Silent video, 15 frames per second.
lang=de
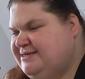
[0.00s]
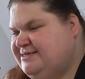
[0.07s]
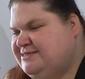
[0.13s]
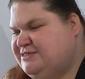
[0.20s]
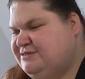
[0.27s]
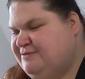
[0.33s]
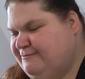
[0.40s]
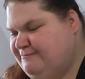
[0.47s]

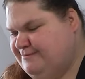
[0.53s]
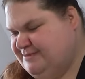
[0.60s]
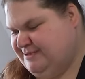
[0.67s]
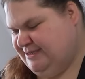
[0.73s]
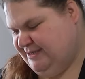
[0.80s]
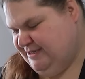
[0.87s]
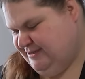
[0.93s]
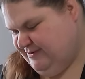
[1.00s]

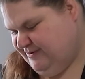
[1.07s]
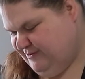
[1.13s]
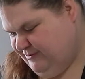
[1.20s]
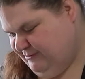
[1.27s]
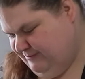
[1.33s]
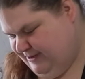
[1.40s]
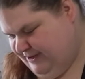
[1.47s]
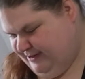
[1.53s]
Schwupps, du
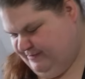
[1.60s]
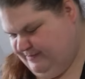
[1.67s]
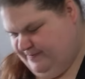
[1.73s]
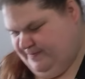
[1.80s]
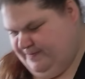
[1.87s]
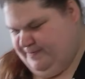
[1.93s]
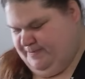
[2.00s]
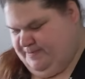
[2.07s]
Rübe.
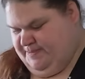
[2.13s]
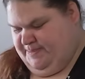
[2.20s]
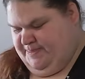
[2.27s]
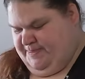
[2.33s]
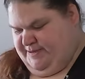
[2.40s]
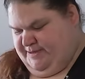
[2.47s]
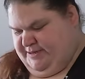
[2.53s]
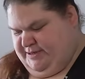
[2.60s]

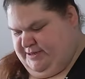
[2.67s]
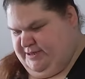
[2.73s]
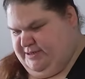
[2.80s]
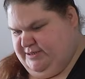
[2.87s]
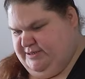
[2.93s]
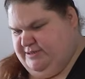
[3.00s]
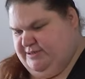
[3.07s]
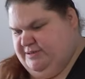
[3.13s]

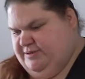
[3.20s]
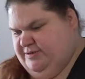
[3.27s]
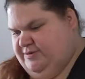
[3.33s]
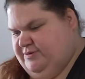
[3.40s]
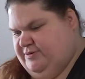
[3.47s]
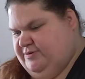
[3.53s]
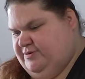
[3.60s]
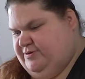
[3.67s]

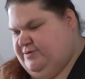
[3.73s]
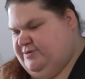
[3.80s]
So,